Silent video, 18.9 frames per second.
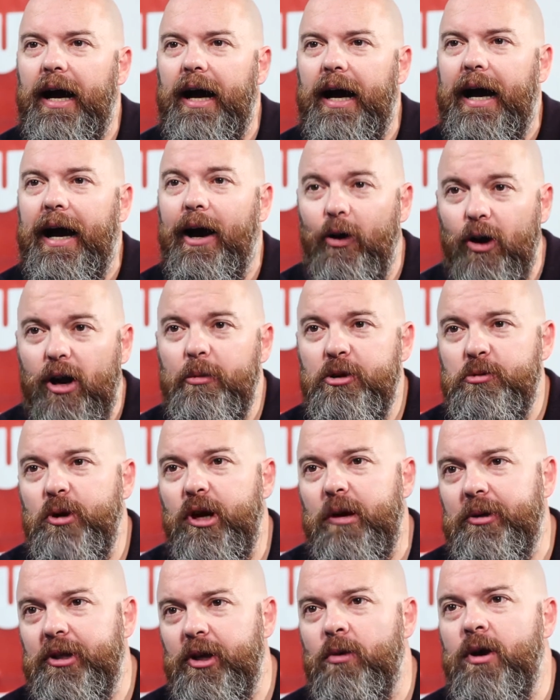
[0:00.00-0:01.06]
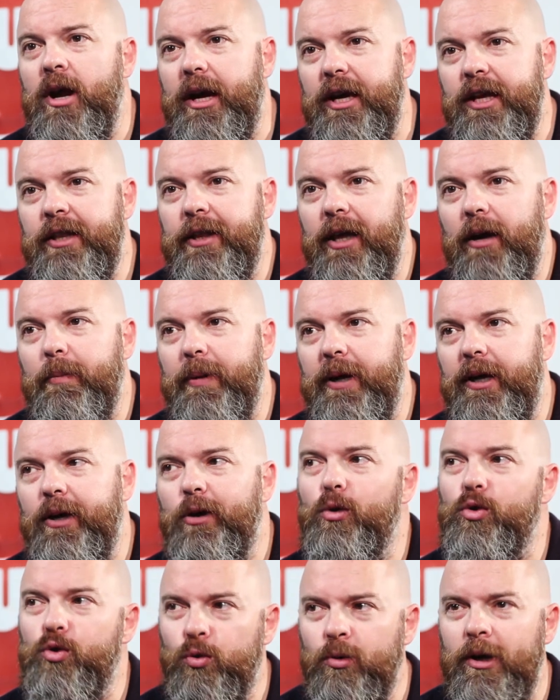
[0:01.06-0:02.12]
Ahora mismo hay que meter una quinta P,
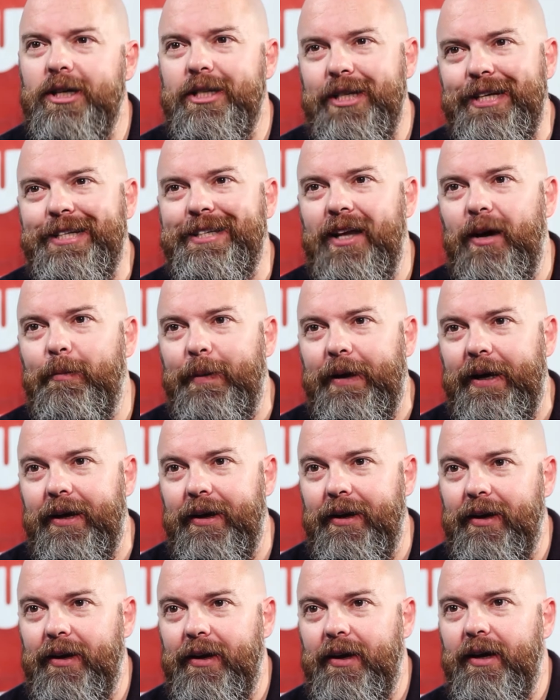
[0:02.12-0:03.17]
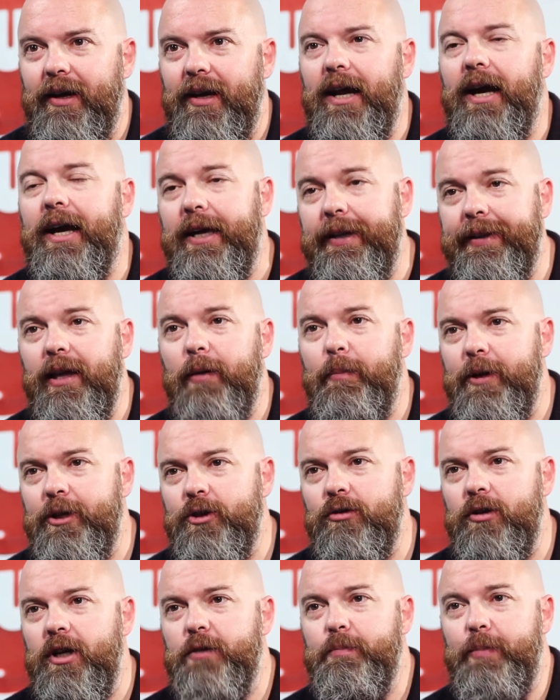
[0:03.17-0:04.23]
incluso una sexta P. La quinta P
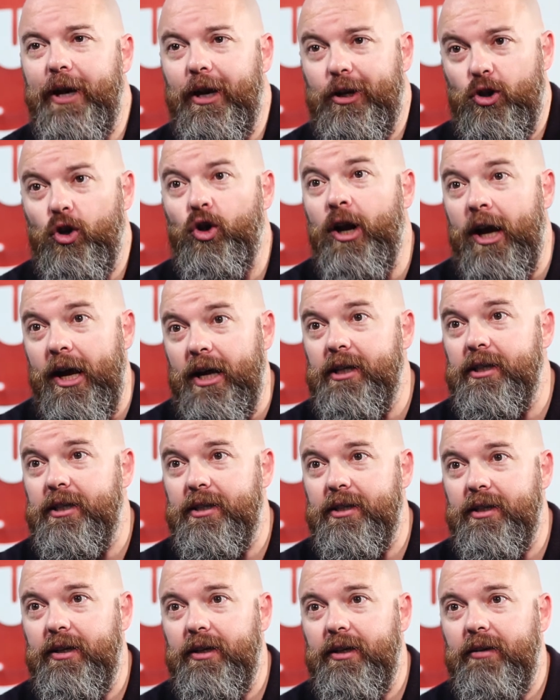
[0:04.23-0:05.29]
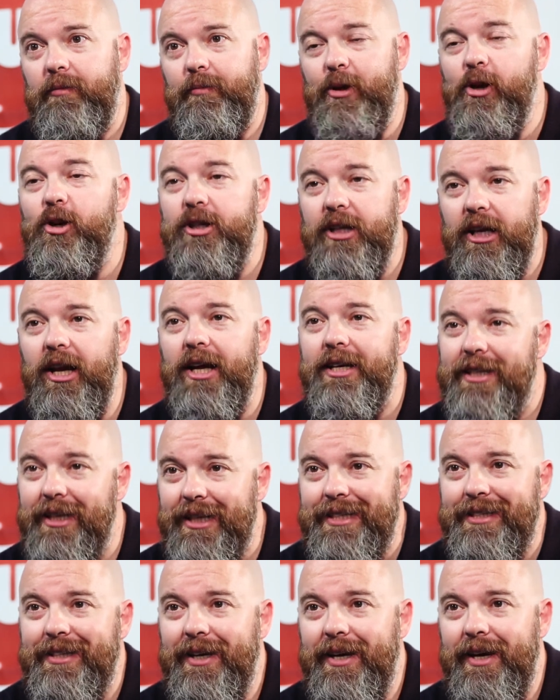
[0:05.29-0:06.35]
son las personas, pero es que la
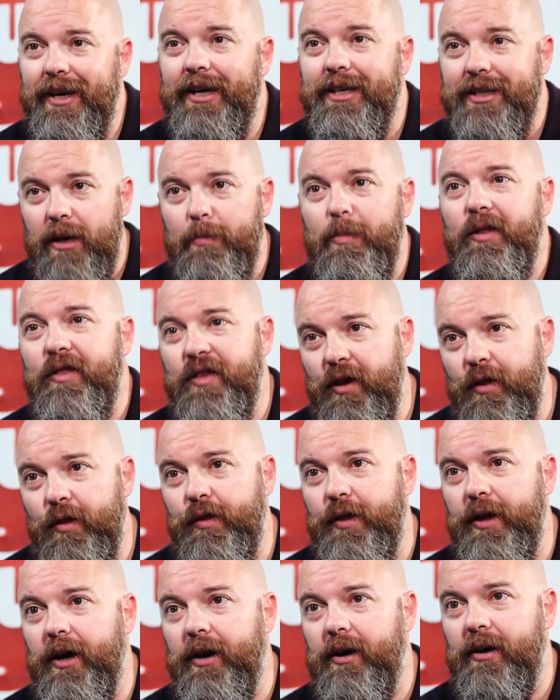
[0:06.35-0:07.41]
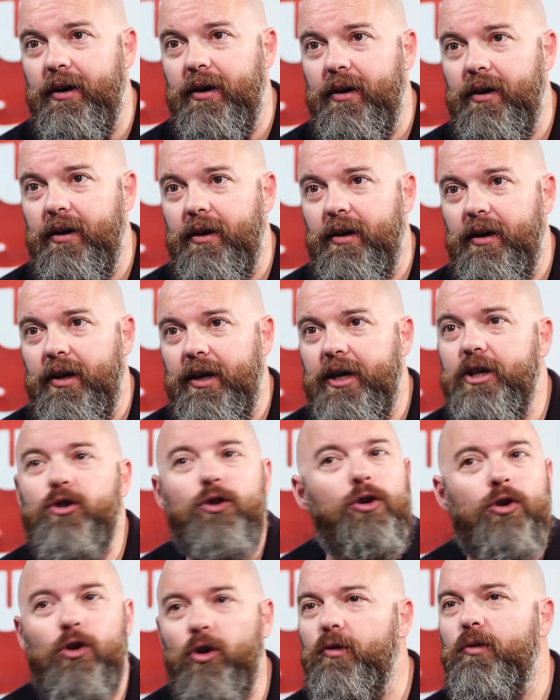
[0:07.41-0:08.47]
sexta es la paciencia.
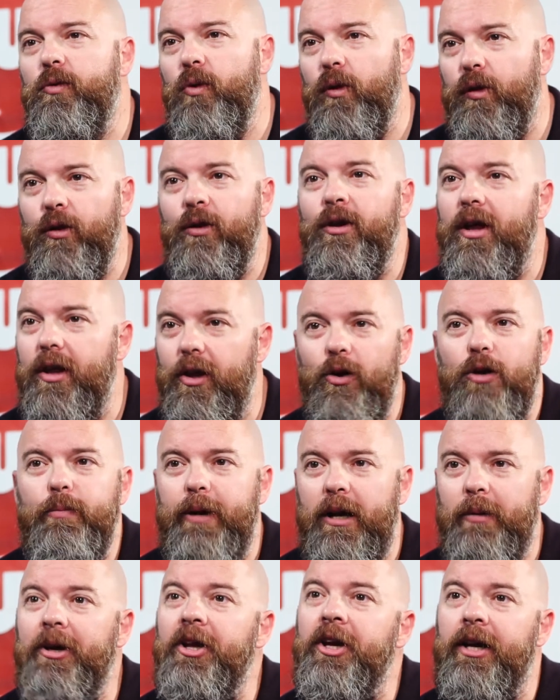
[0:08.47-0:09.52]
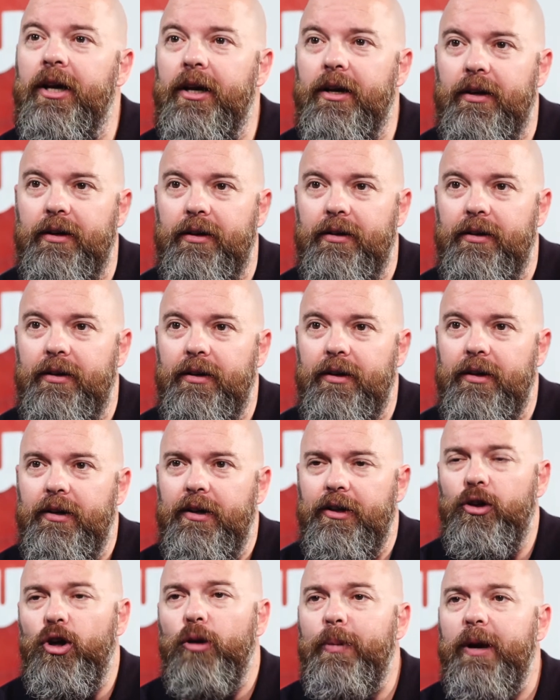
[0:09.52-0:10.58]
Esto no funciona de hoy para mañana.
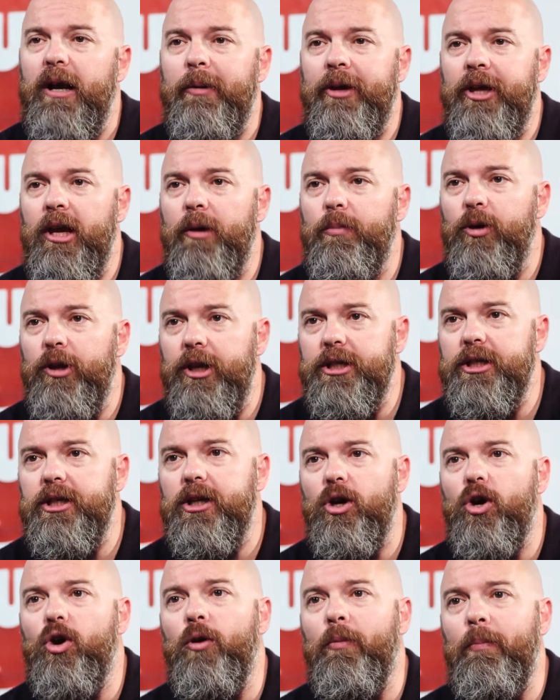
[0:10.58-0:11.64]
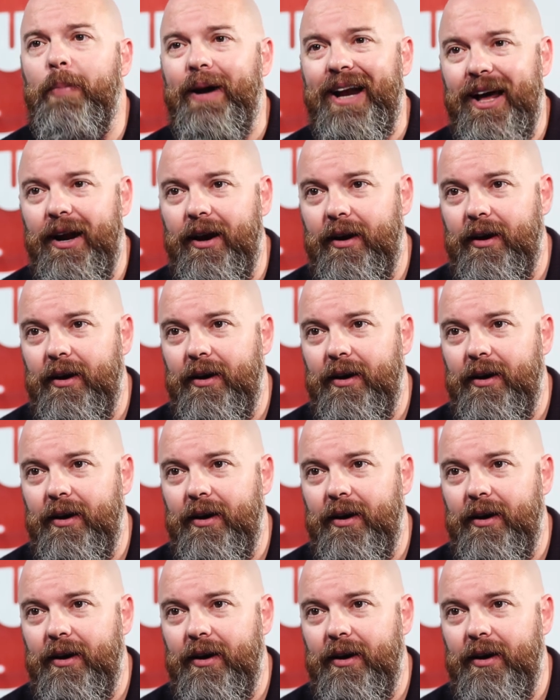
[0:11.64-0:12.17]
De hoy para mañana puedes comprar,